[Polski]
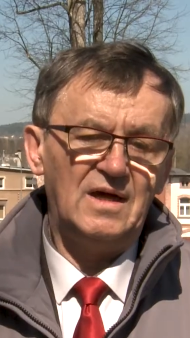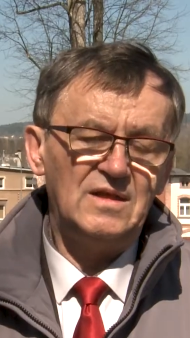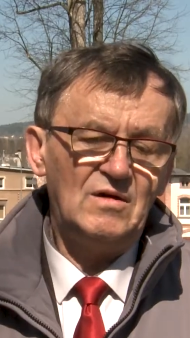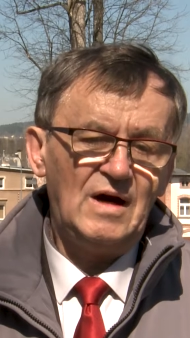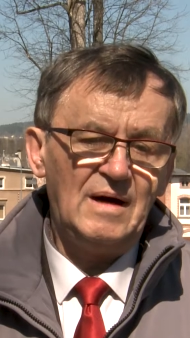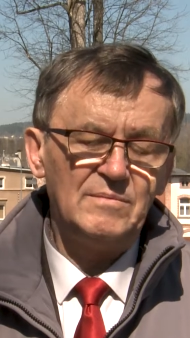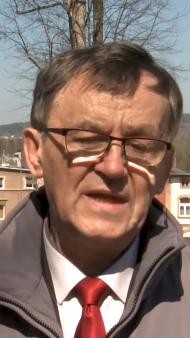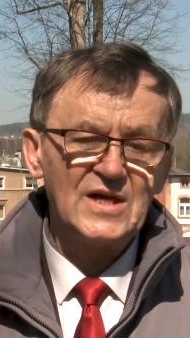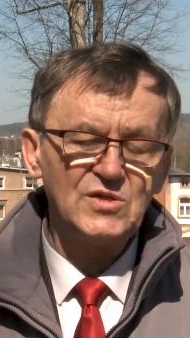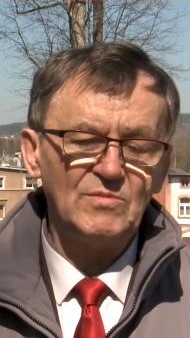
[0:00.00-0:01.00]
no a
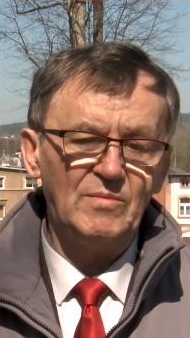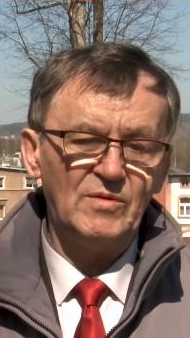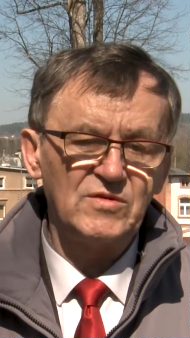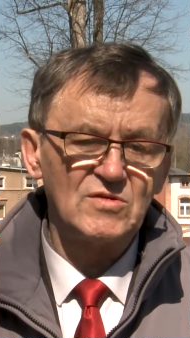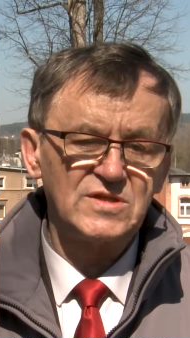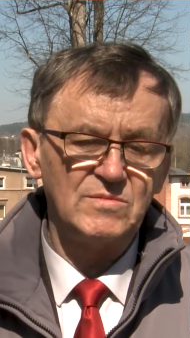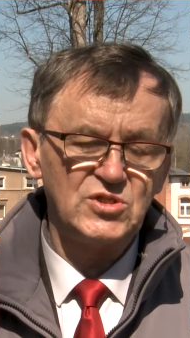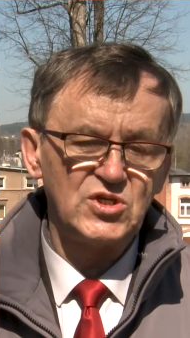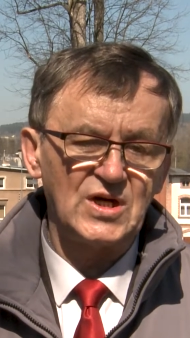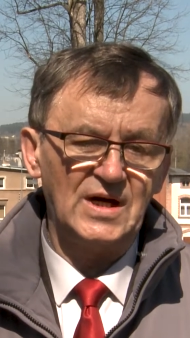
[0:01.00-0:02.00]
naszym
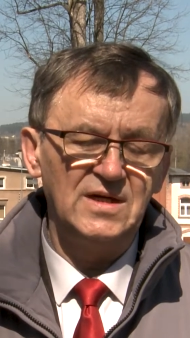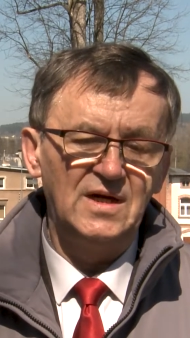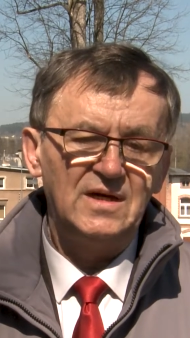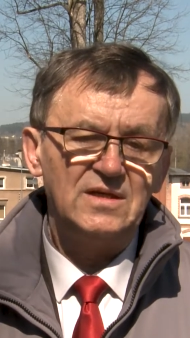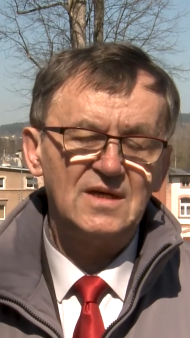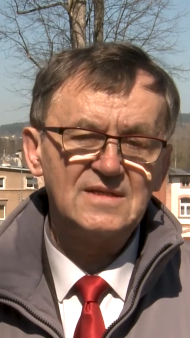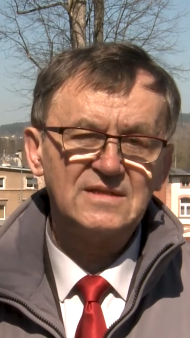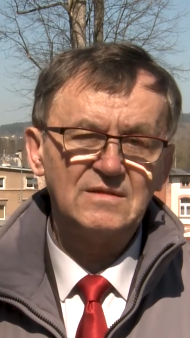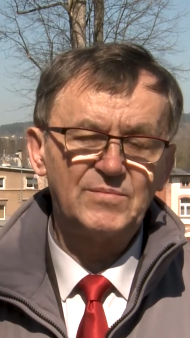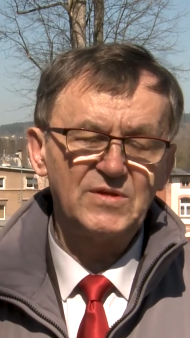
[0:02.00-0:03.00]
obowiązkiem dzisiaj
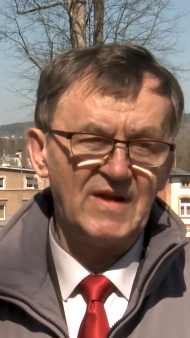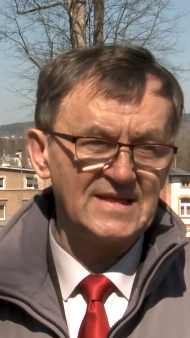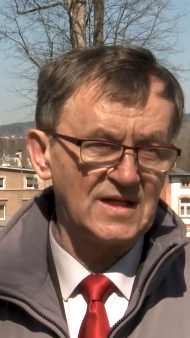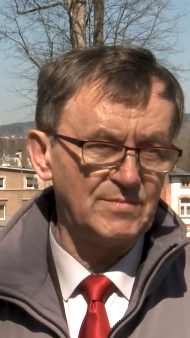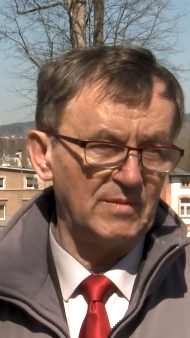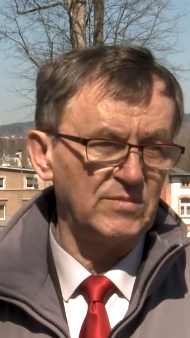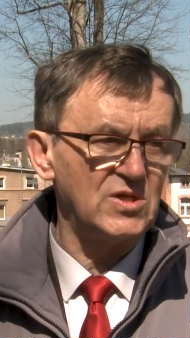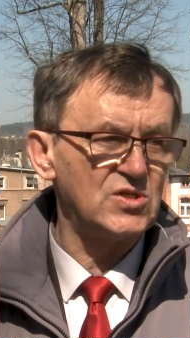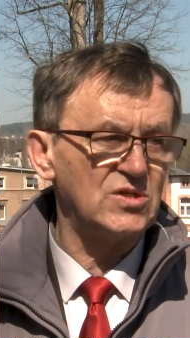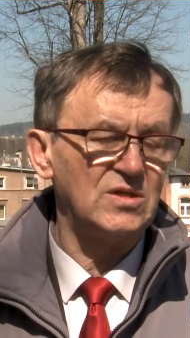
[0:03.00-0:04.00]
jest przywracać
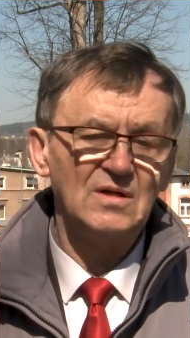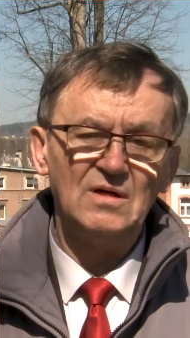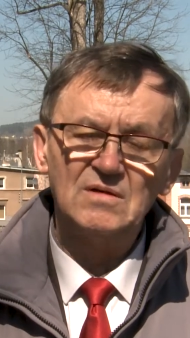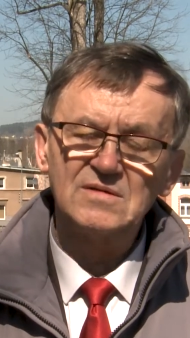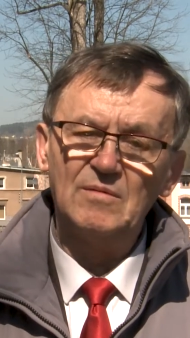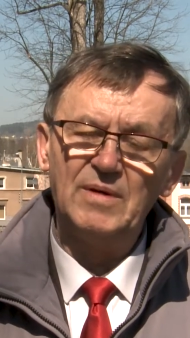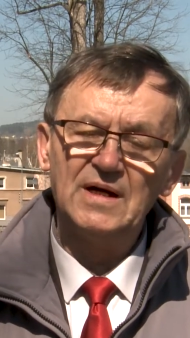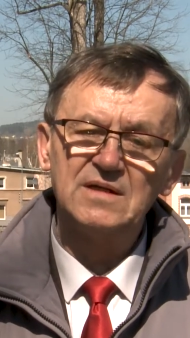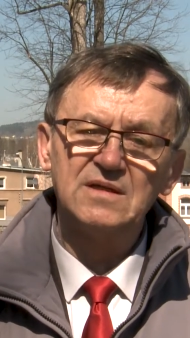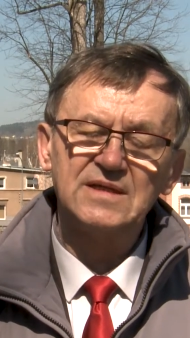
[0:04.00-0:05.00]
pamięci o
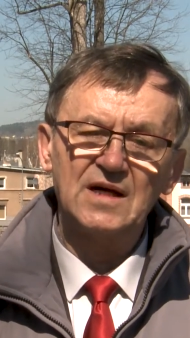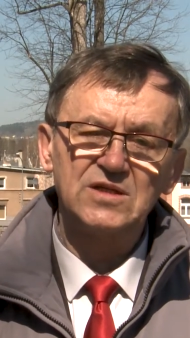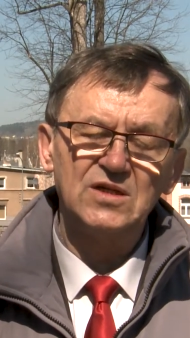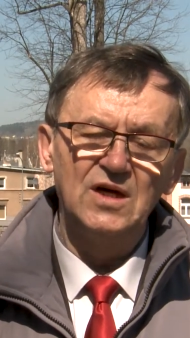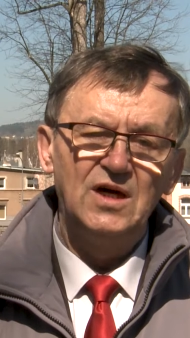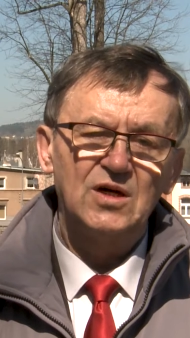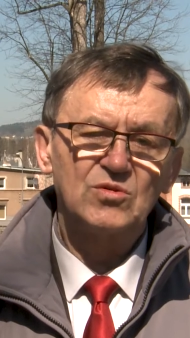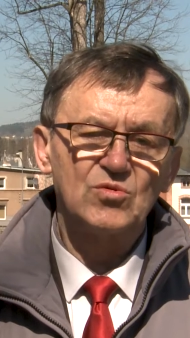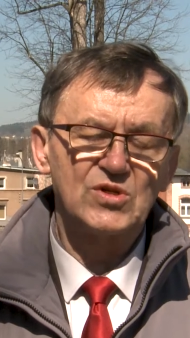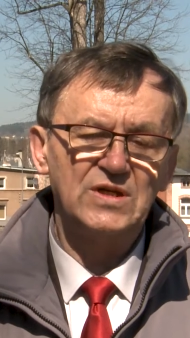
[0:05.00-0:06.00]
osobach takich,
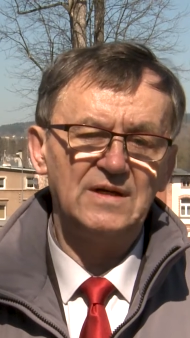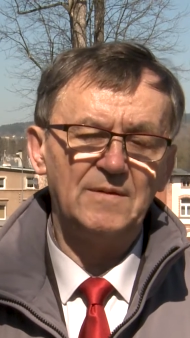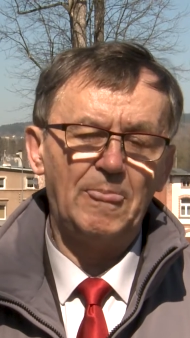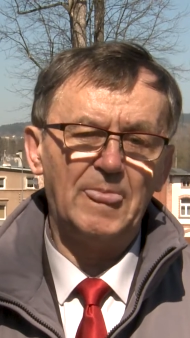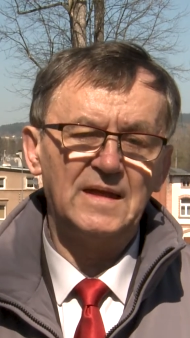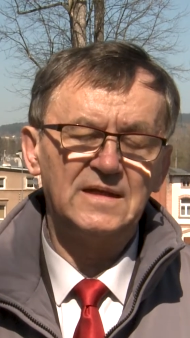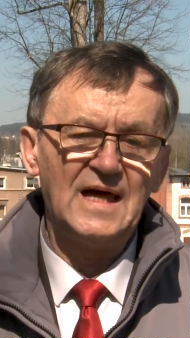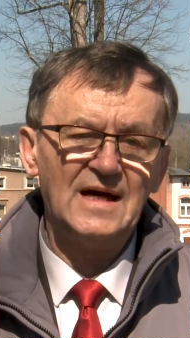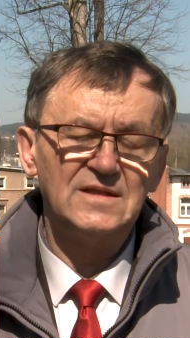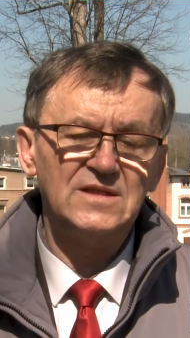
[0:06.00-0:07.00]
którzy
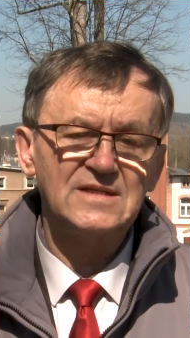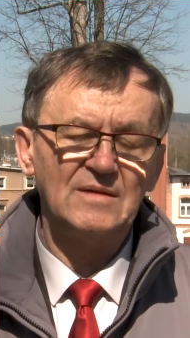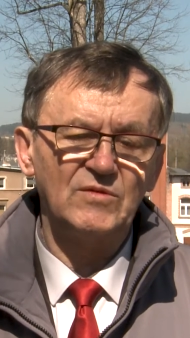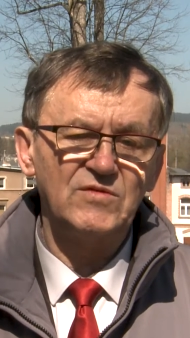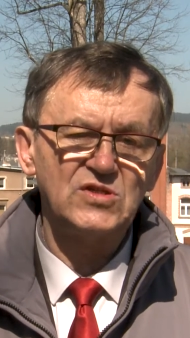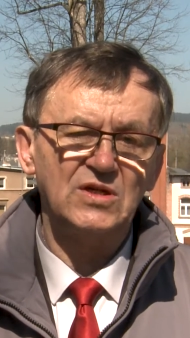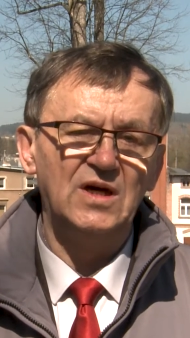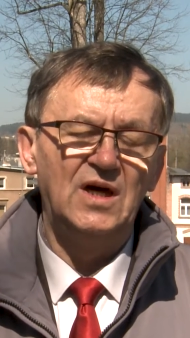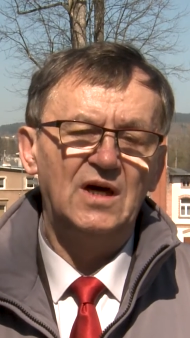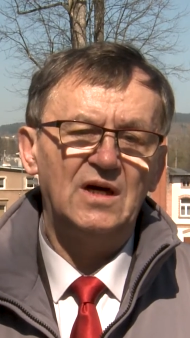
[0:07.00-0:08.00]
tak
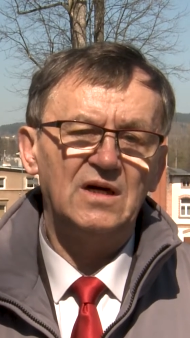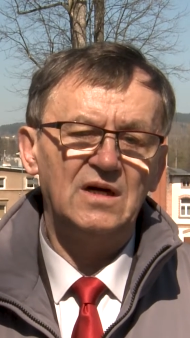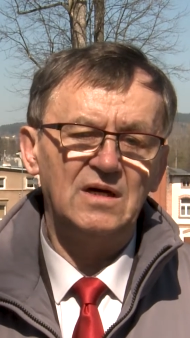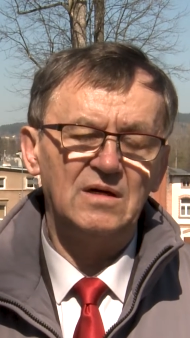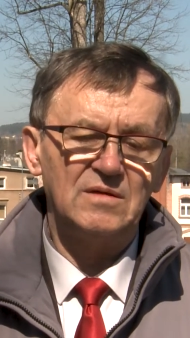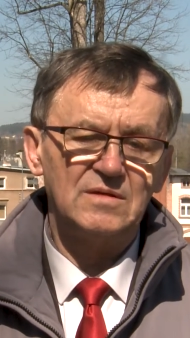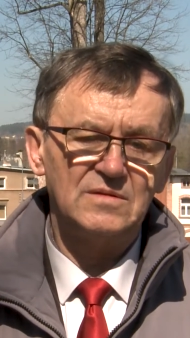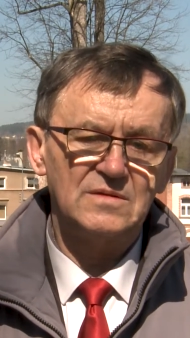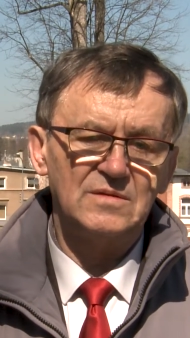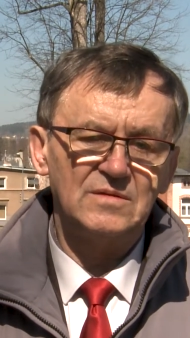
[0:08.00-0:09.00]
niesamowicie E,
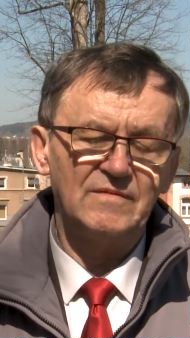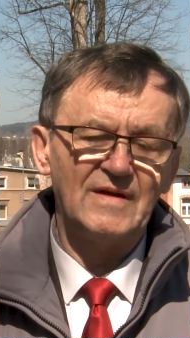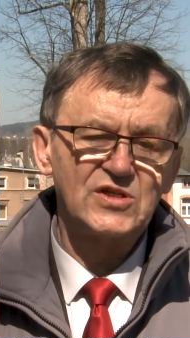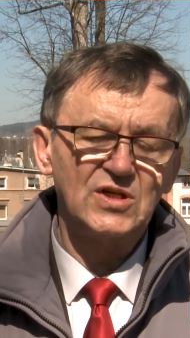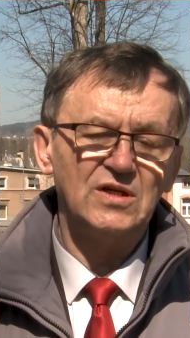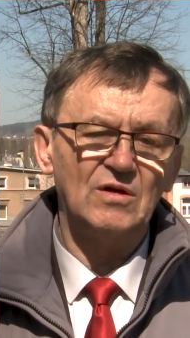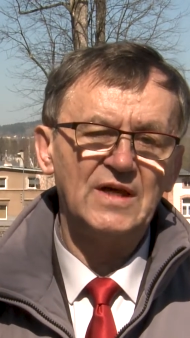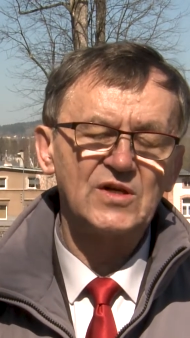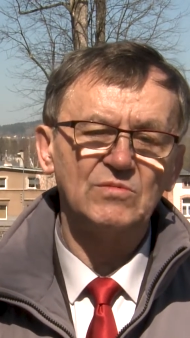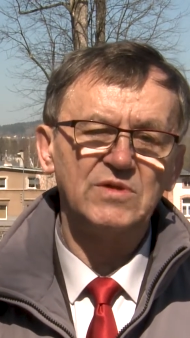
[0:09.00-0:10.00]
e, walczyli o
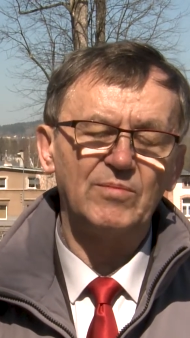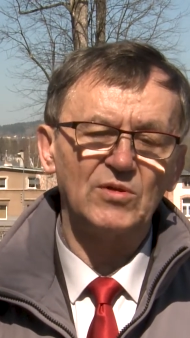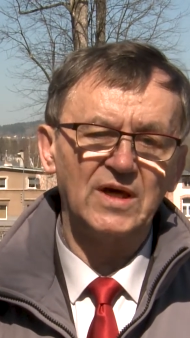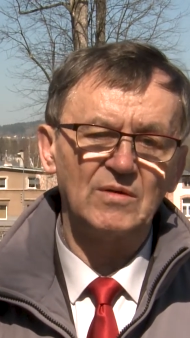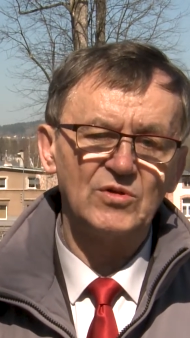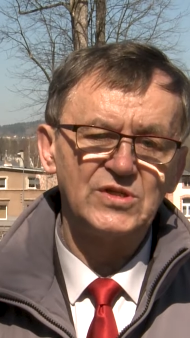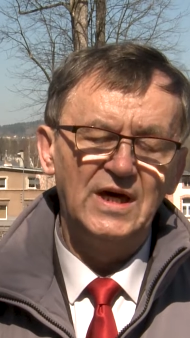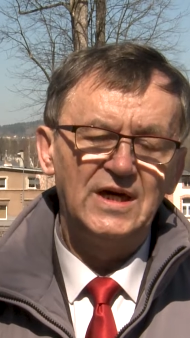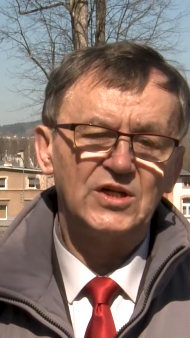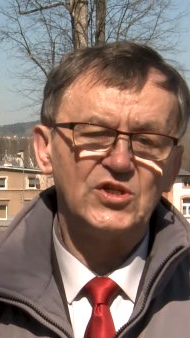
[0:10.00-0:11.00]
naszą niepodległość,
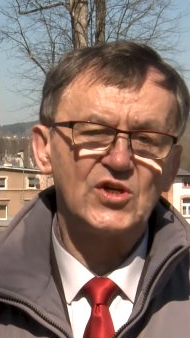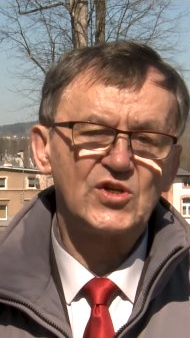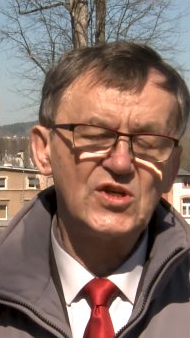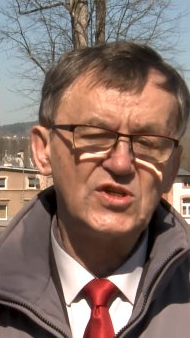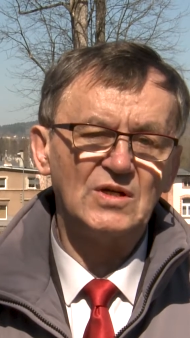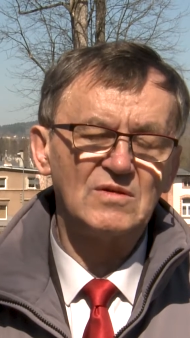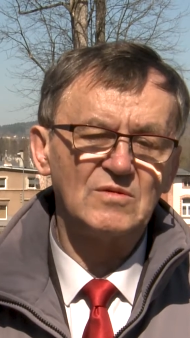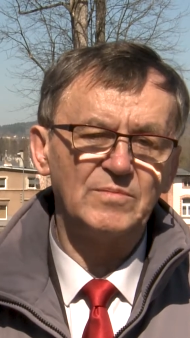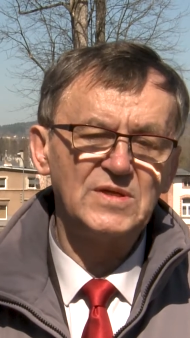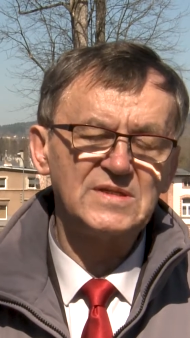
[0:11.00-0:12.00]
gdzie życie
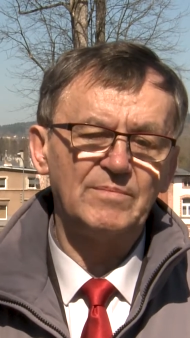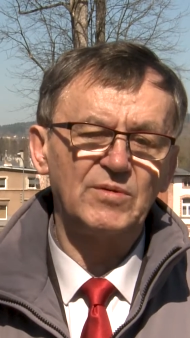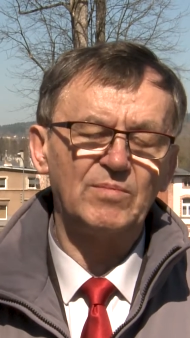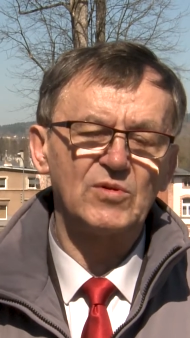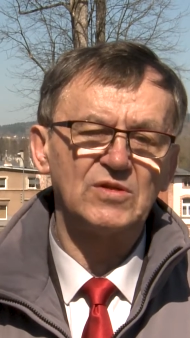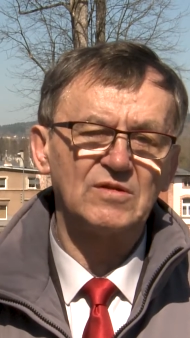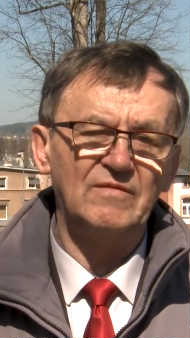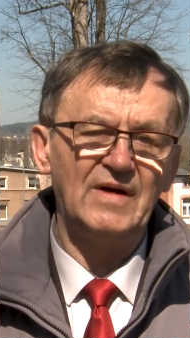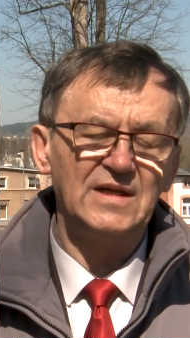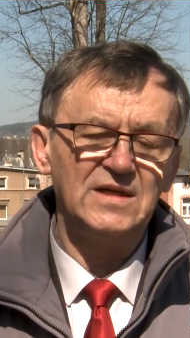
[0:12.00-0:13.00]
osobiste
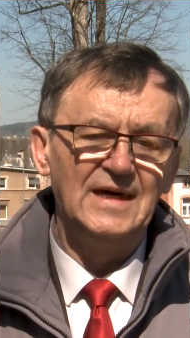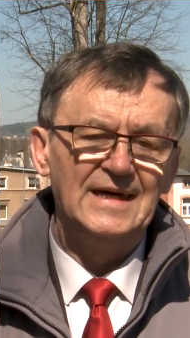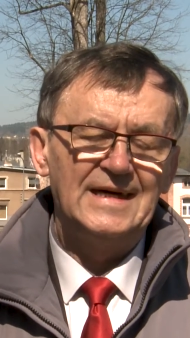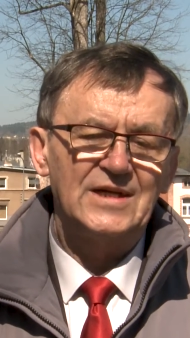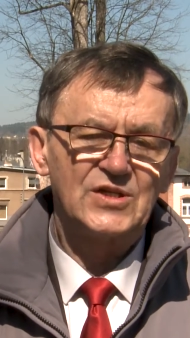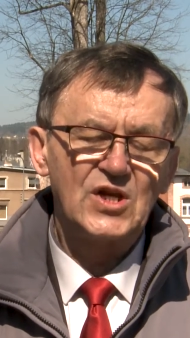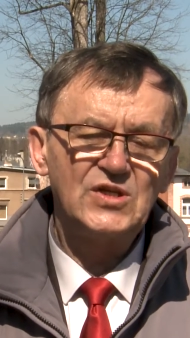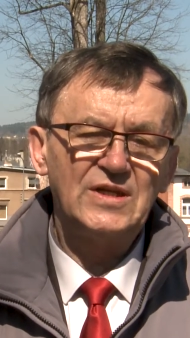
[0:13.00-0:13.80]
podporządkowali rzeczy